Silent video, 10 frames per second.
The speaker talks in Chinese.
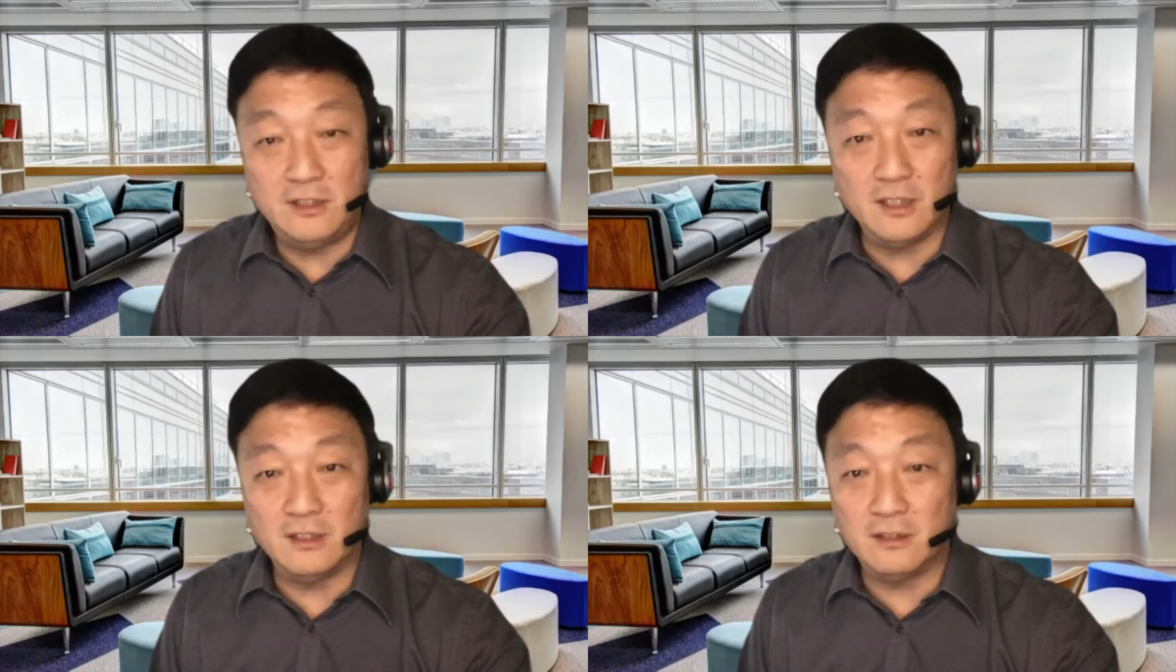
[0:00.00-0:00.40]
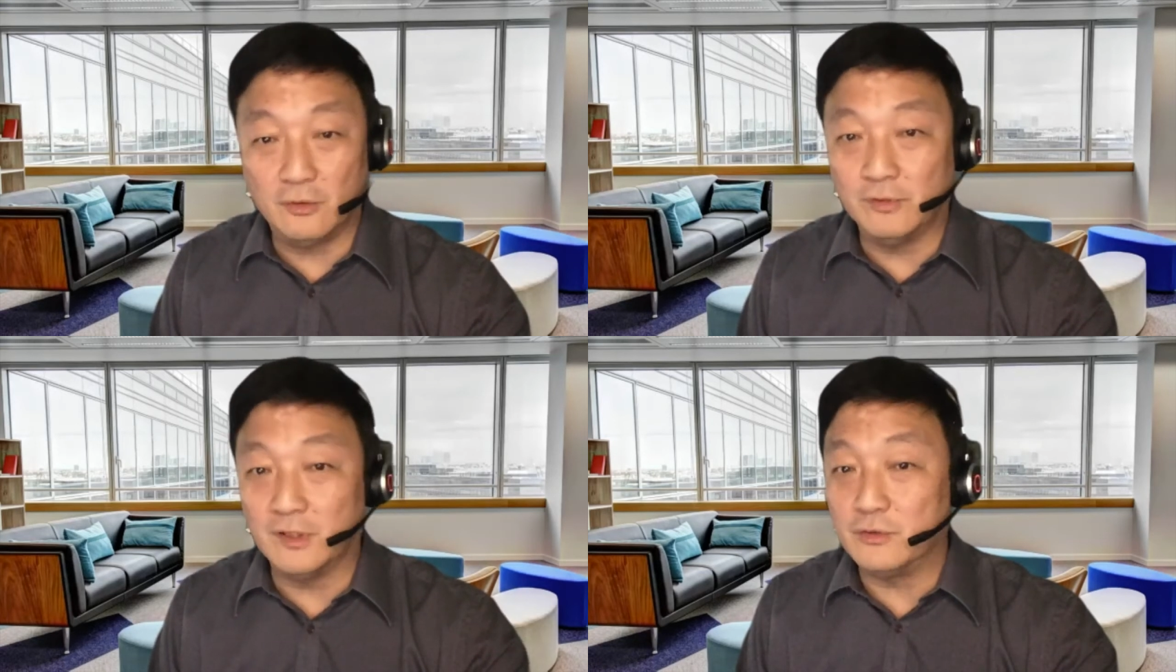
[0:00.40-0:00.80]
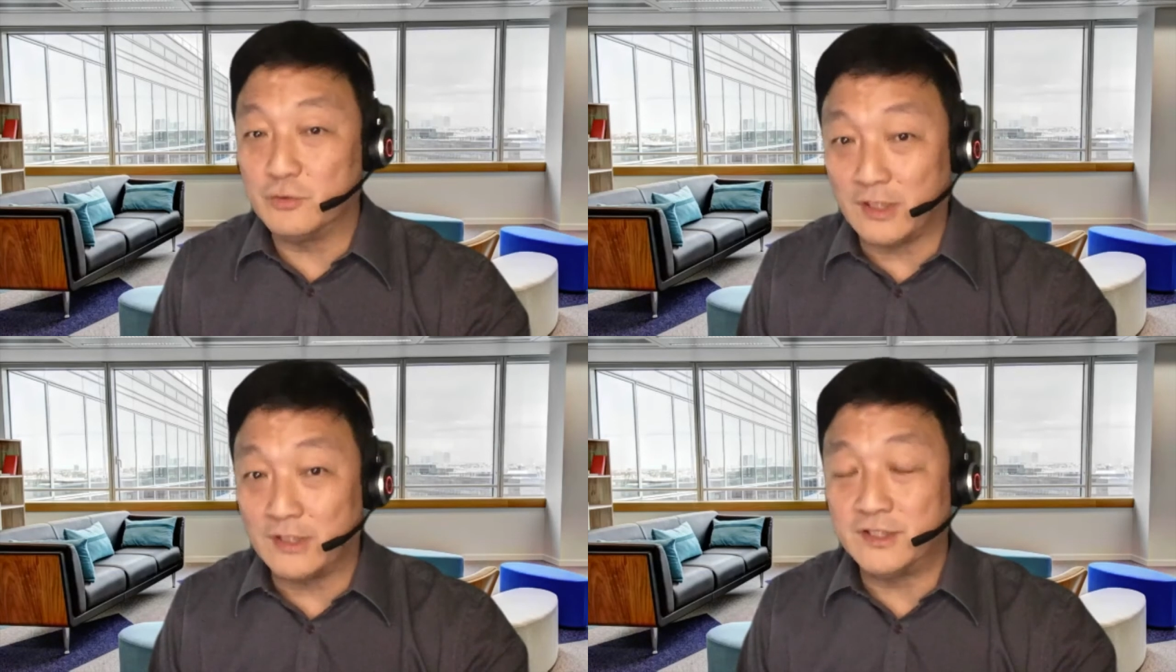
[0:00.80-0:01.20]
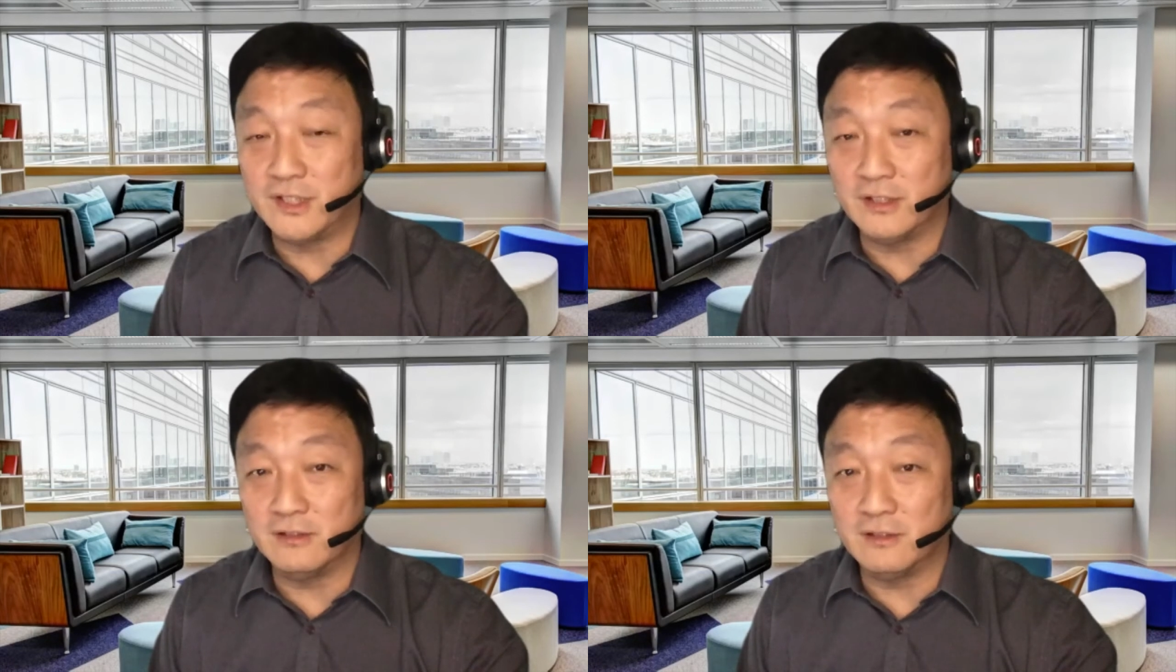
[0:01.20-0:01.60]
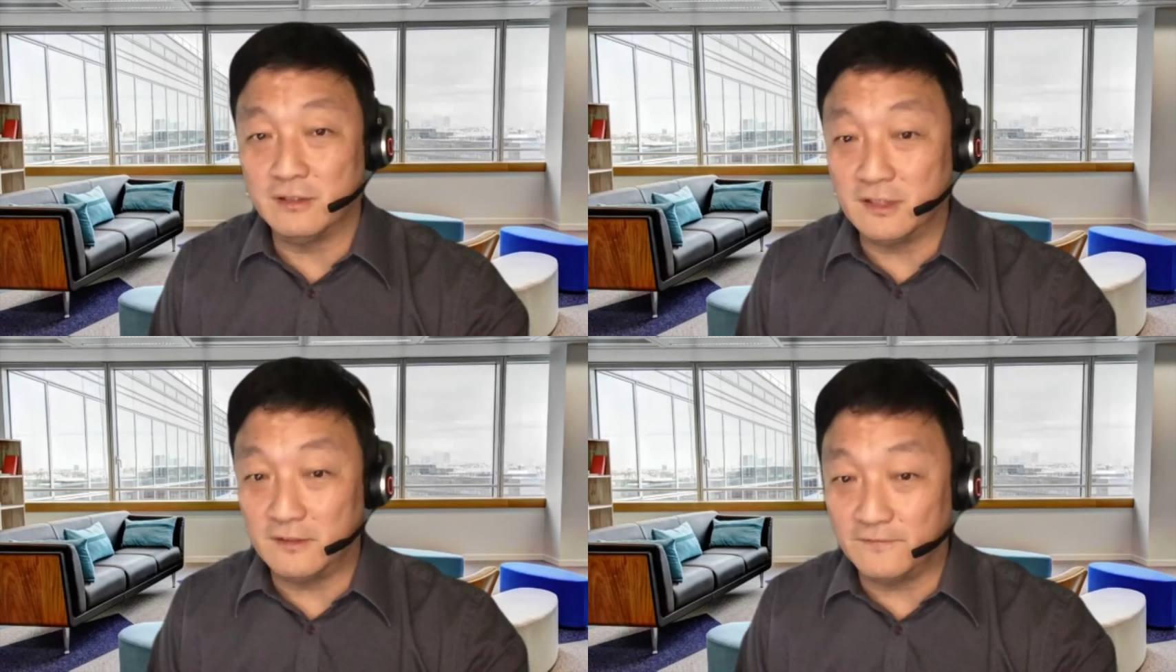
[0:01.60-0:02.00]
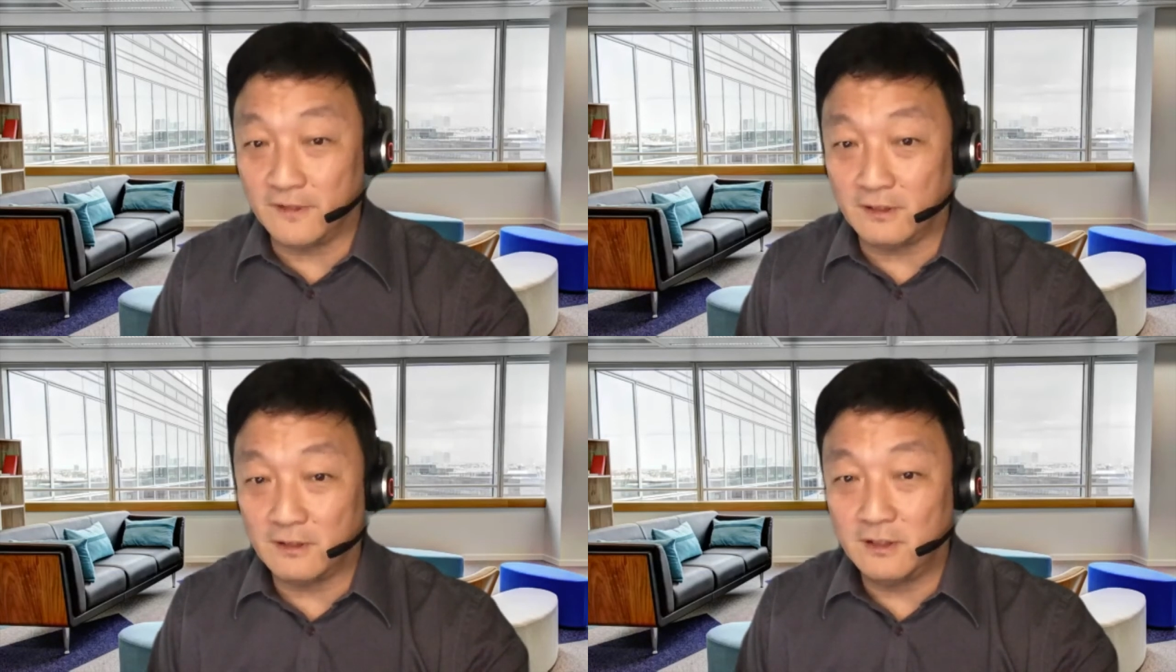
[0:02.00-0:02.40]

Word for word: 人都能赚钱的地方。